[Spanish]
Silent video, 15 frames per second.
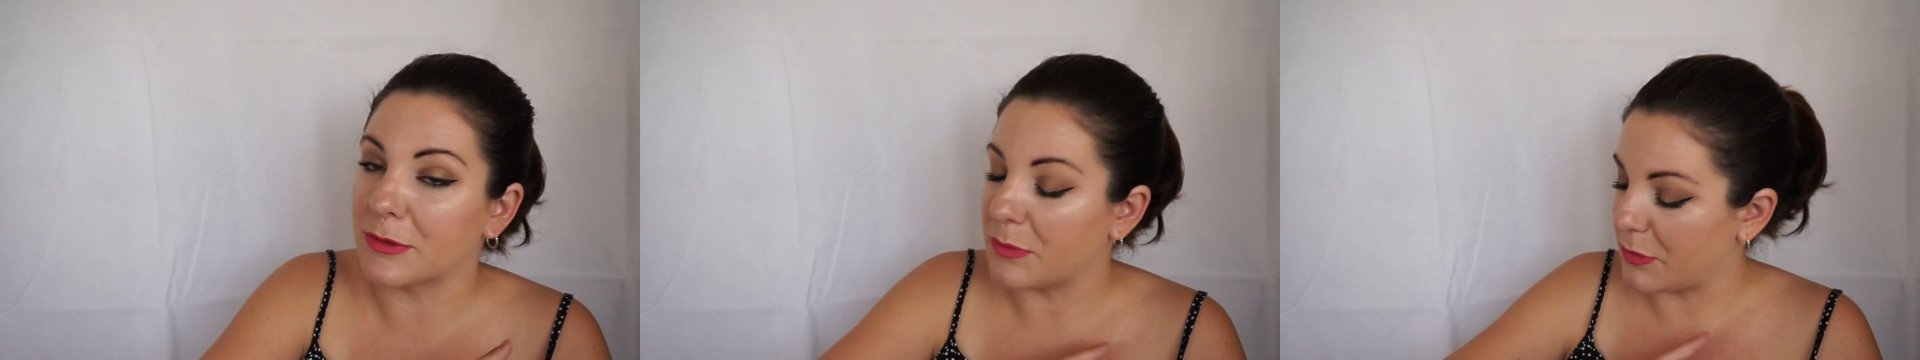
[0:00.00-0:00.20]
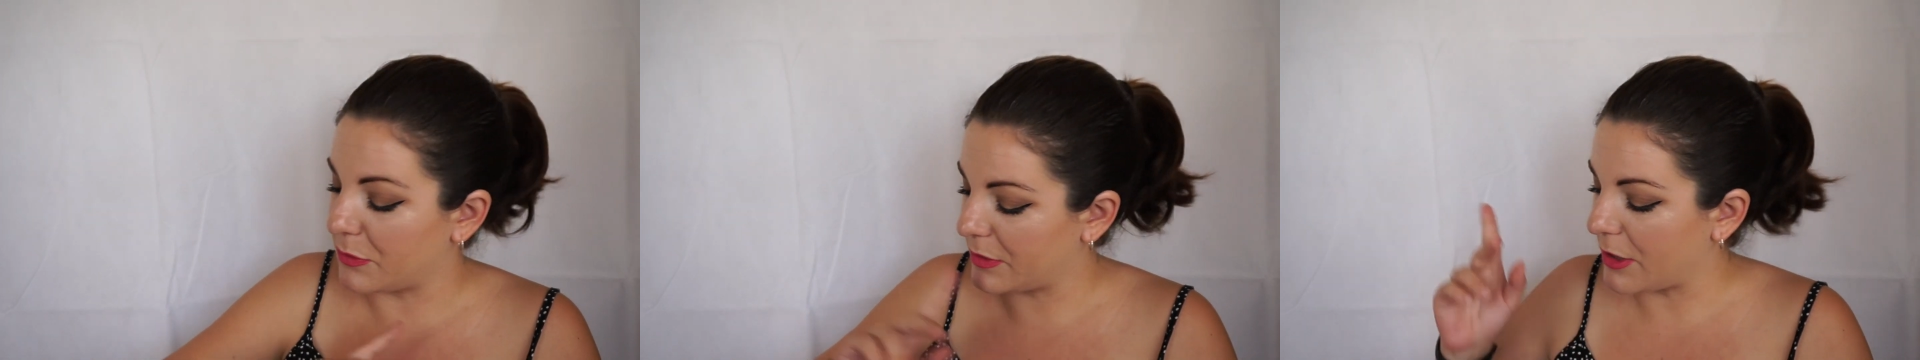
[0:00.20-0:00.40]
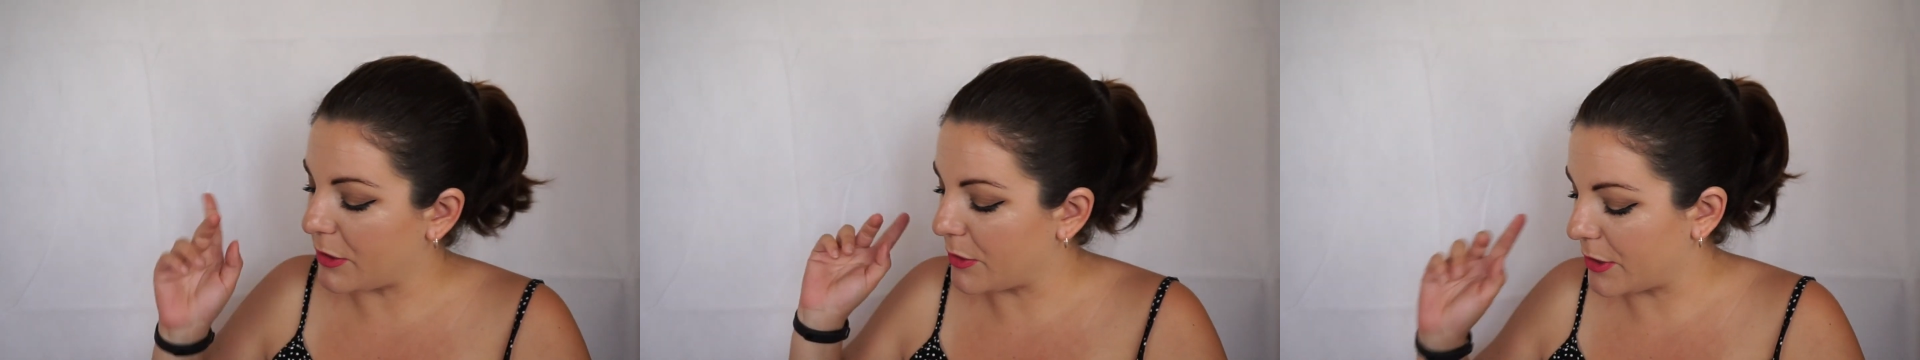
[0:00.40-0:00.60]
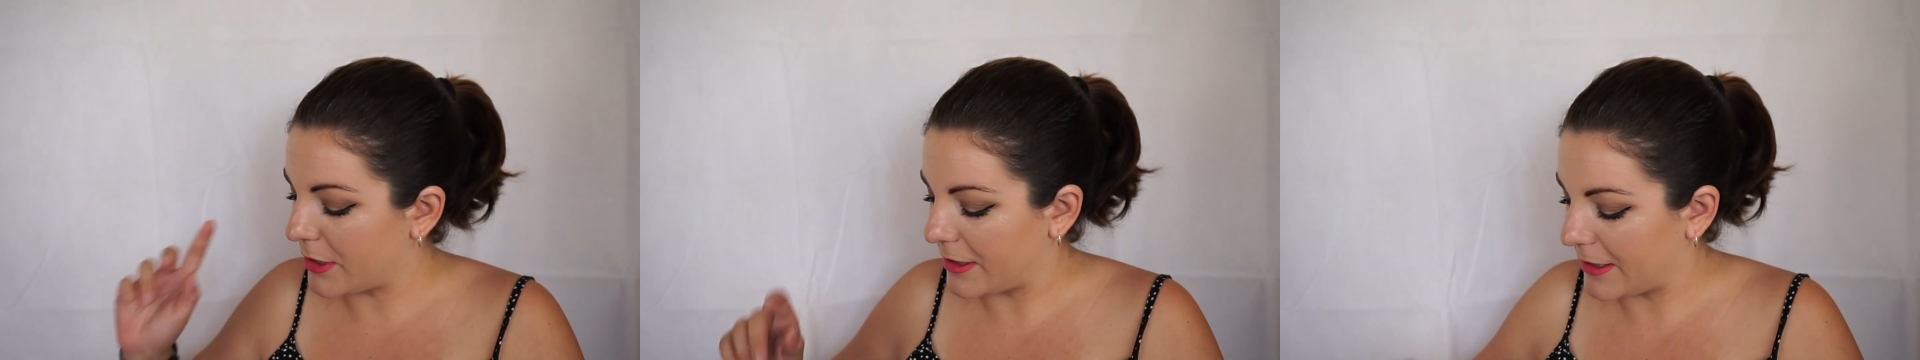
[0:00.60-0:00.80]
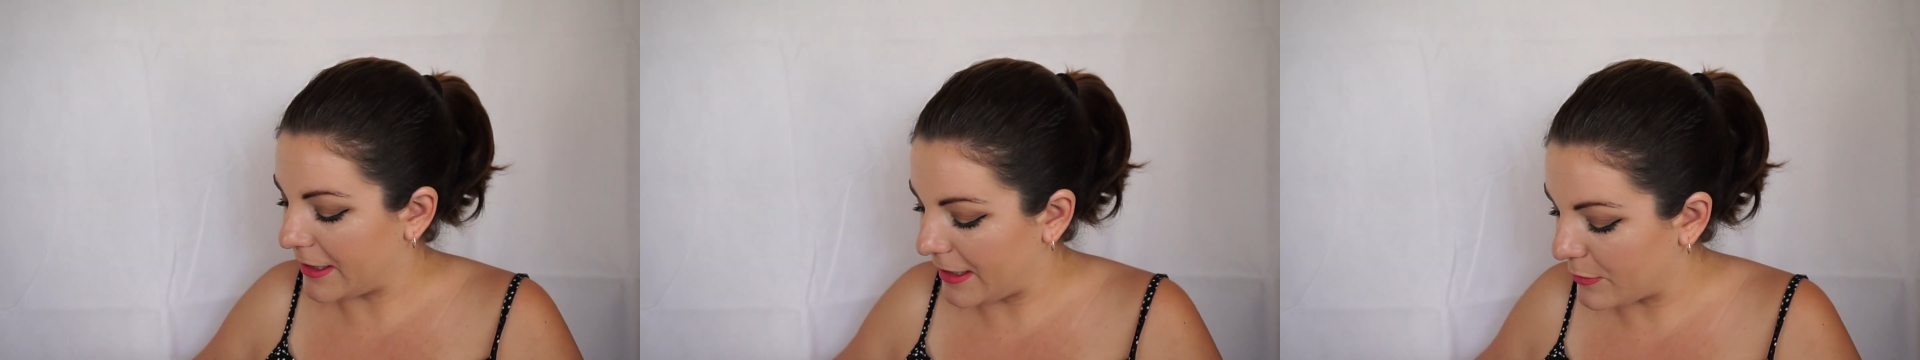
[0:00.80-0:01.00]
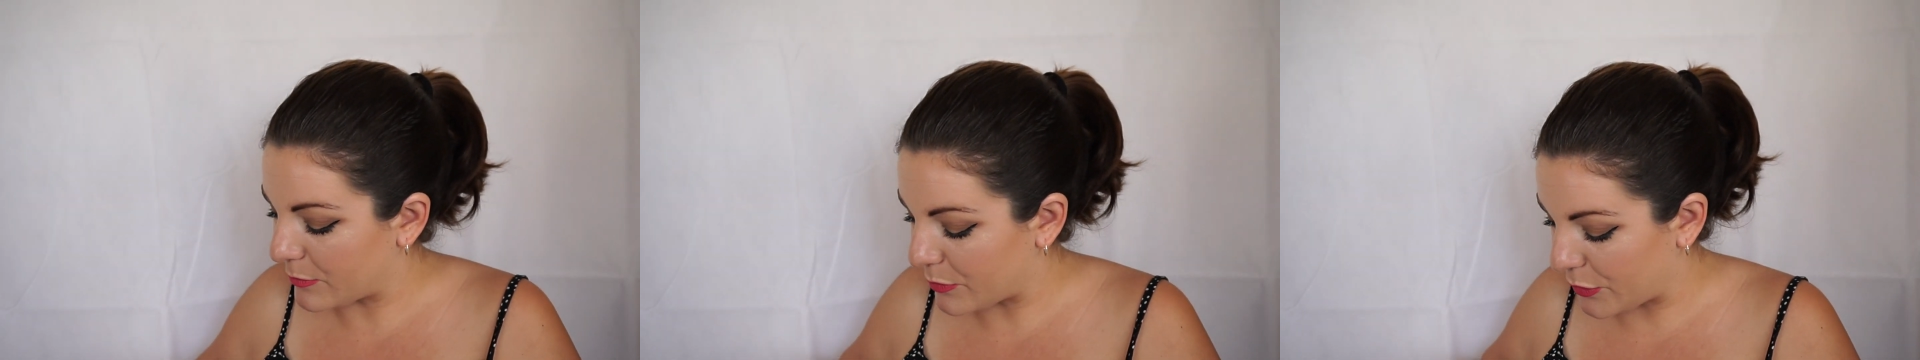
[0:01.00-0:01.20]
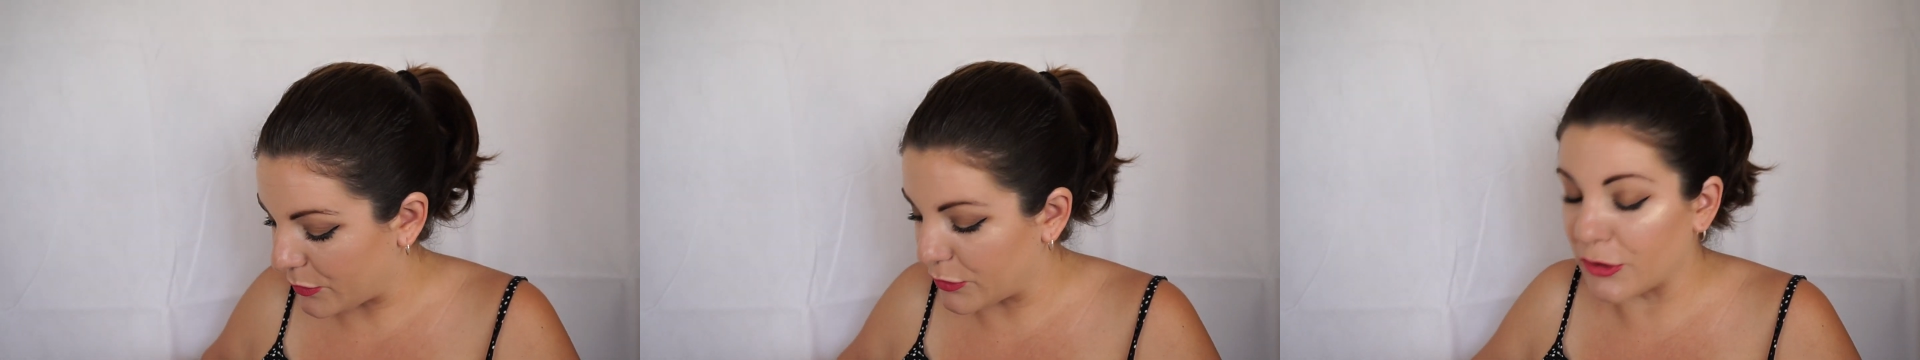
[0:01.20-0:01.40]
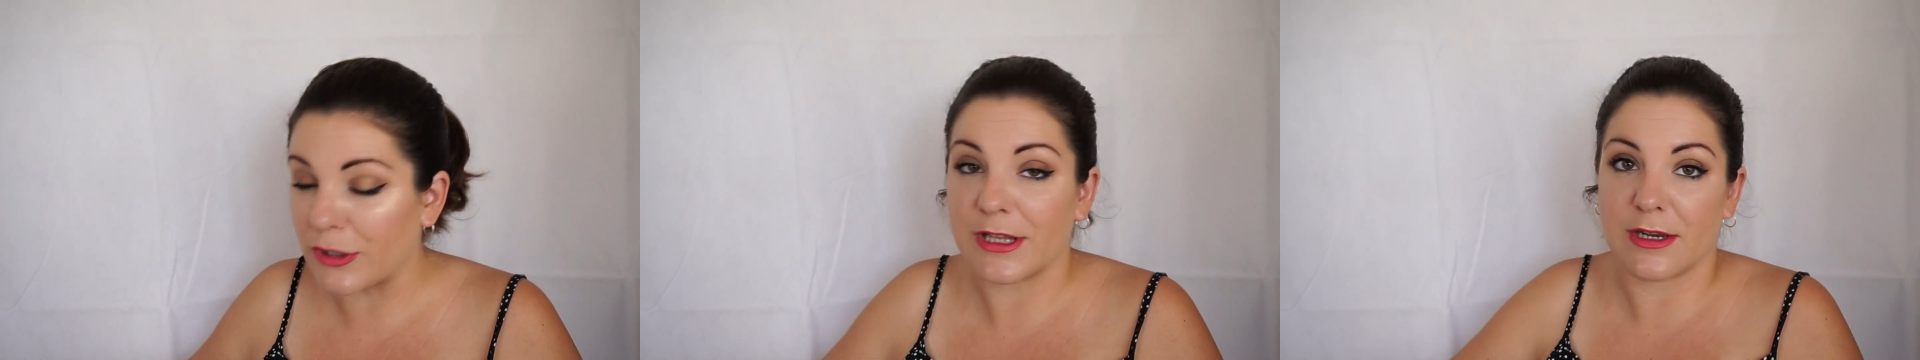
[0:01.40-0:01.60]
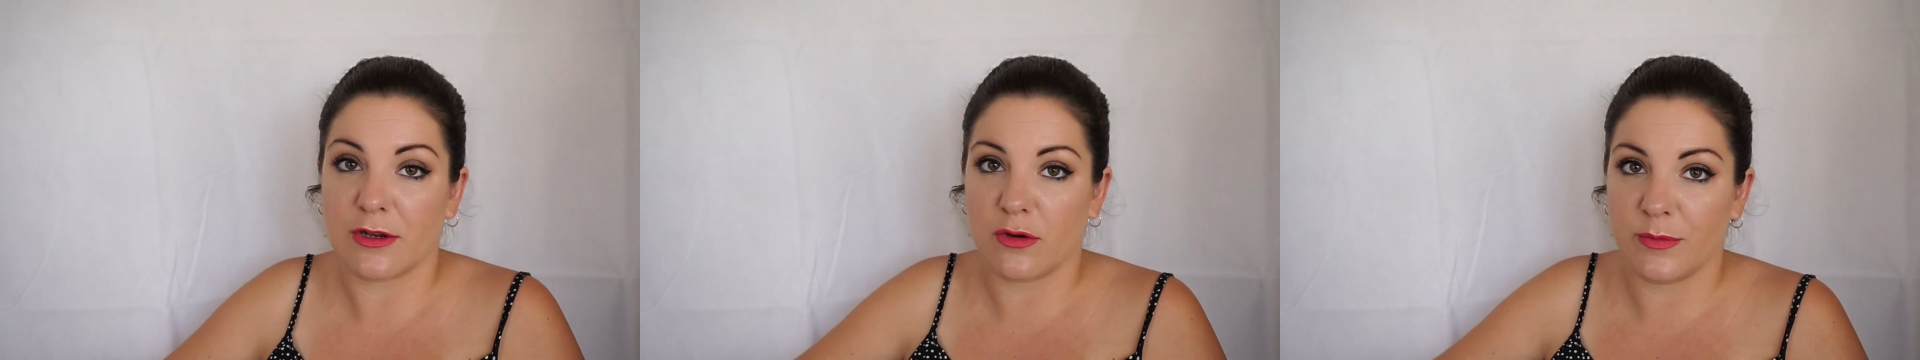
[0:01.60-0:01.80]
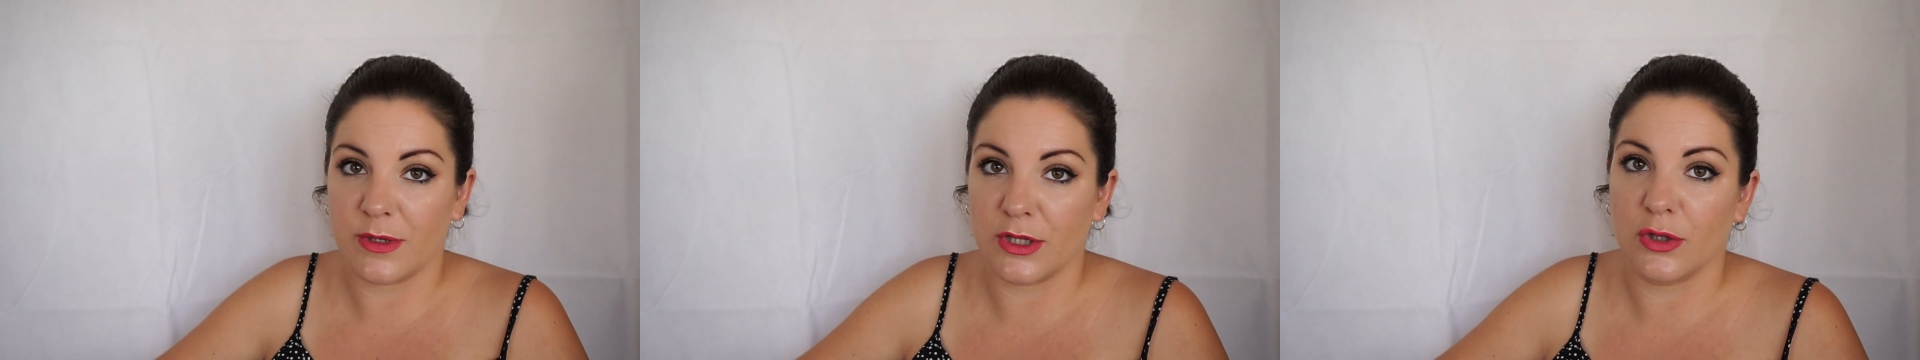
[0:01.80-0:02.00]
es un un producto que
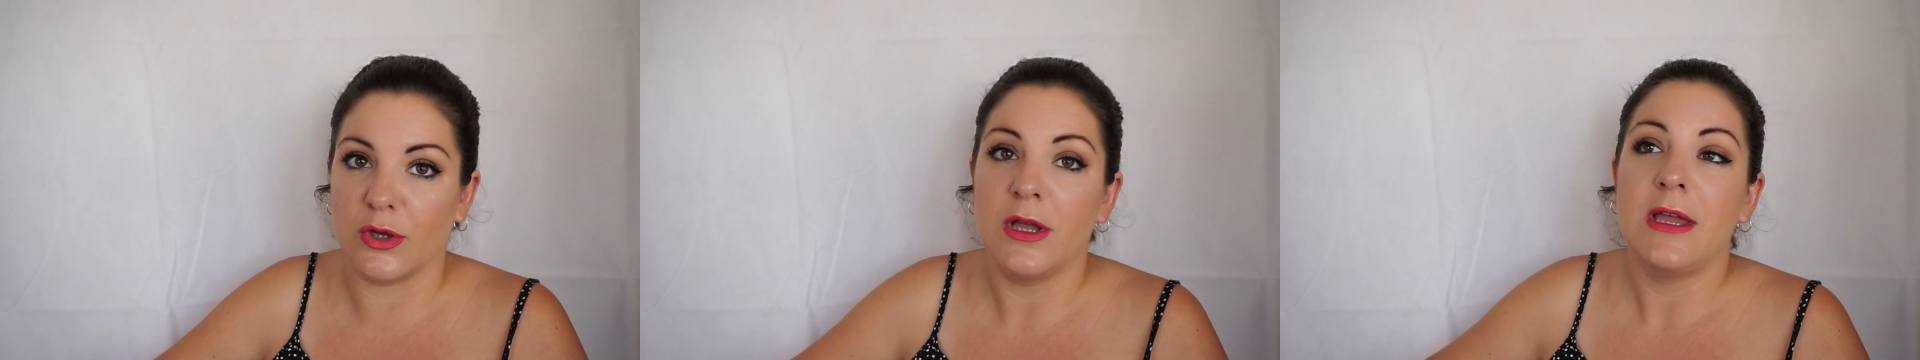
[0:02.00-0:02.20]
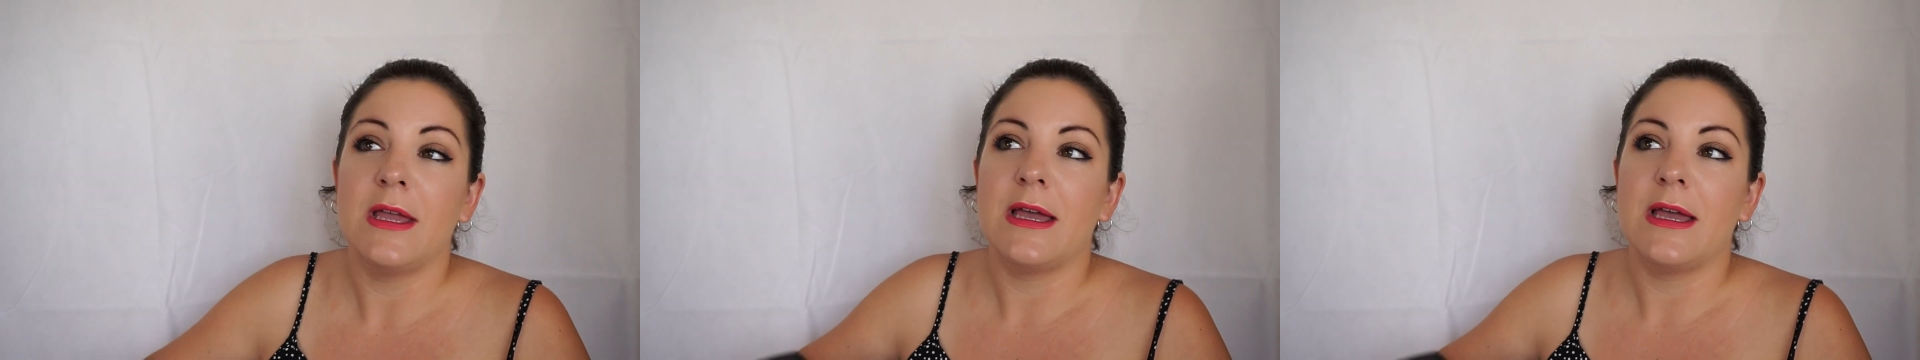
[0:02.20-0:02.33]
recomiendo.